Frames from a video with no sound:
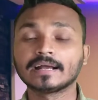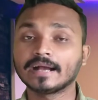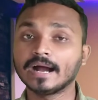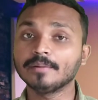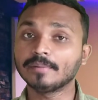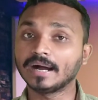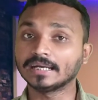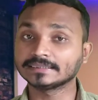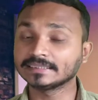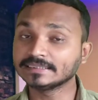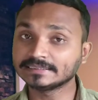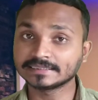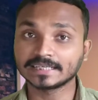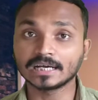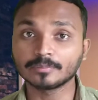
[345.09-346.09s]
काम
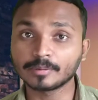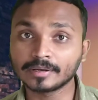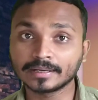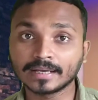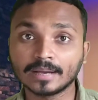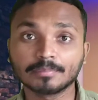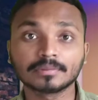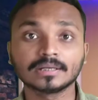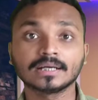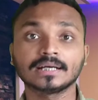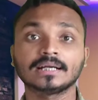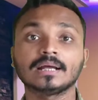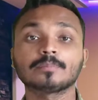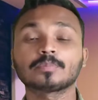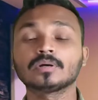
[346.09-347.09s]
आसानी से कर पाओगे आपका
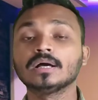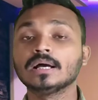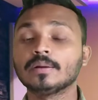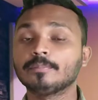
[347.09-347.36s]
अगर आप